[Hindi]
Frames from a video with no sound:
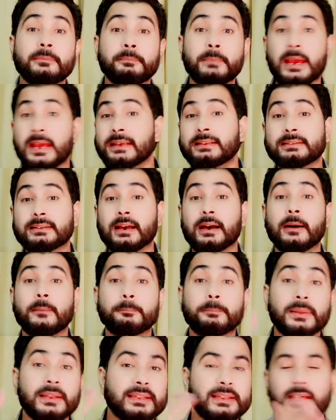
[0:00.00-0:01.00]
मैं इस काम
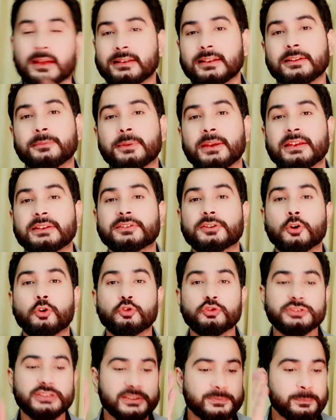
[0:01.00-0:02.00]
पे लानत भेजता हूँ
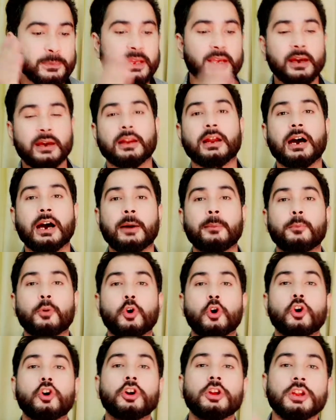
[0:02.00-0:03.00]
जिसमें हराम
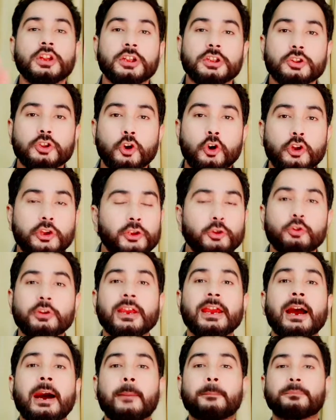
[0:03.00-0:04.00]
हो तो क्योंकि
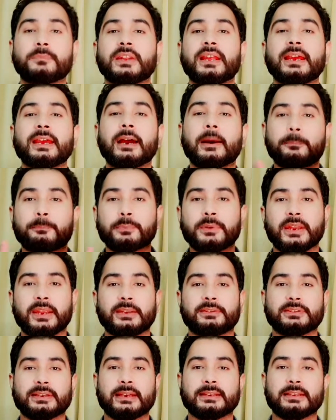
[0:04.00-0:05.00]
हमने अपने
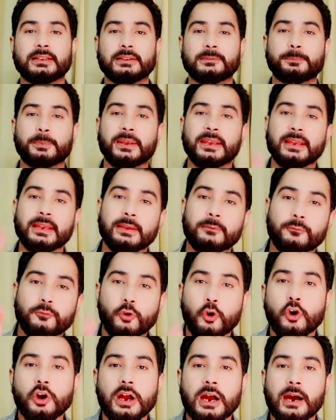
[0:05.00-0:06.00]
चैनल पे वो
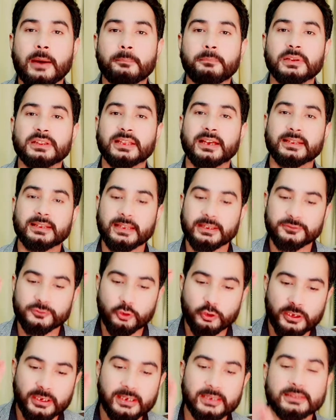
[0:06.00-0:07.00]
काम बताना है जो
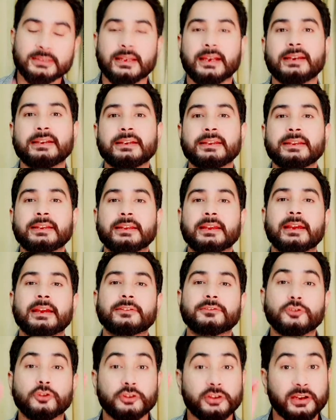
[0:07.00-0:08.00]
कि अथेंटिक है
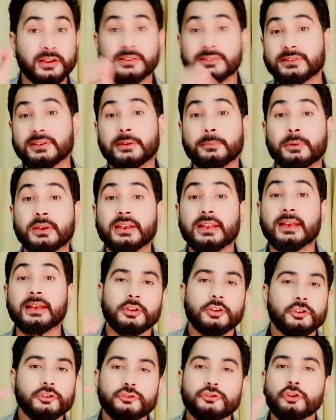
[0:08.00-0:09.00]
जो ट्रस्टेबल
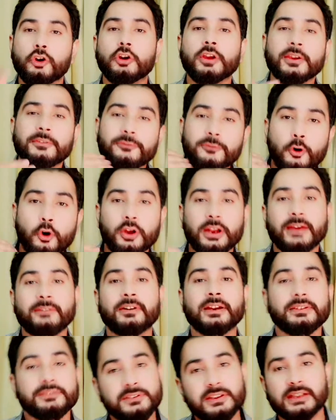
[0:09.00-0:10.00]
है जो कि फॉर एवर
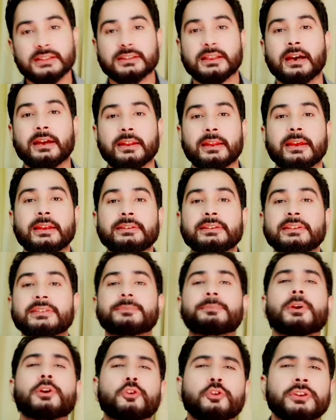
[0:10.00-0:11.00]
चलता रहे
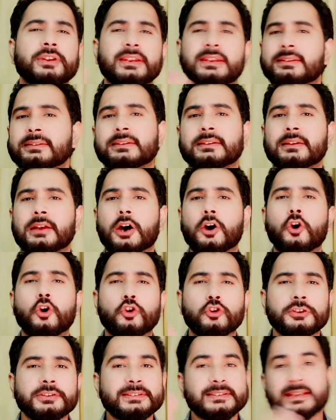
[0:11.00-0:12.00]
जिसमें कोई रिस्क ना हो कोई
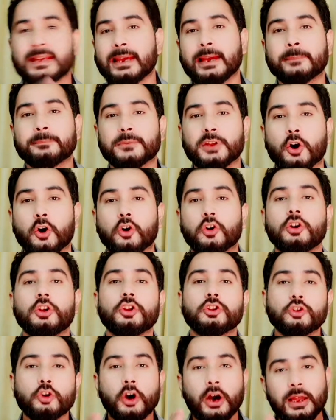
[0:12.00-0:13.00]
स्कैम ना हो
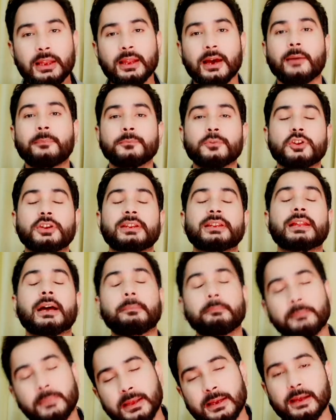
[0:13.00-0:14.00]
तो अल्हम्दुलिल्लाह
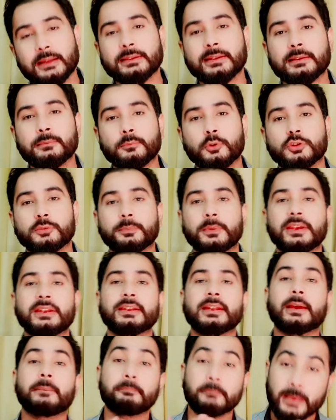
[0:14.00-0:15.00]
मेरा दिल मुतमिन
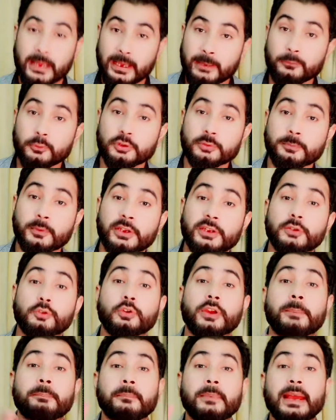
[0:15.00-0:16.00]
है मैं मुतमिन हूँ कि
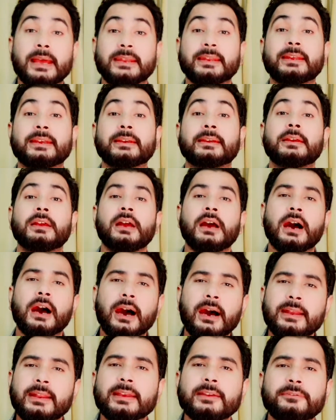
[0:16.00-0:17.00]
मैंने हर
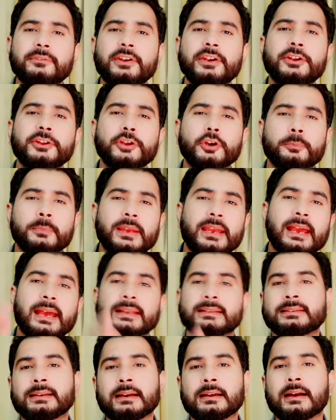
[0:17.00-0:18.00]
एक वीडियो में
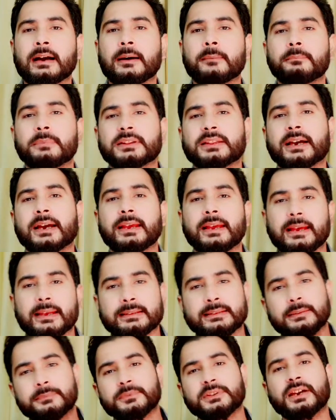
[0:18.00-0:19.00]
ऐसा काम बताया है
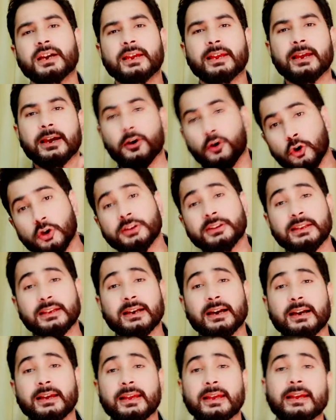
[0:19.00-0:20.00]
समझाया है और
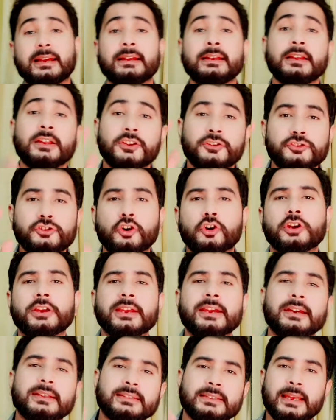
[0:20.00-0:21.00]
दिखाया है जो कि
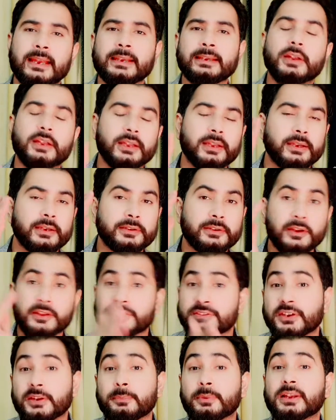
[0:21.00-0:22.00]
अथेंटिक है
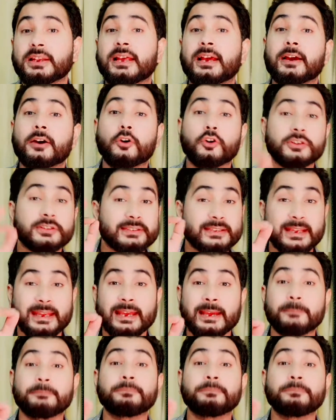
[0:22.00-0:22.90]
ट्रस्टेबल है और स्कैम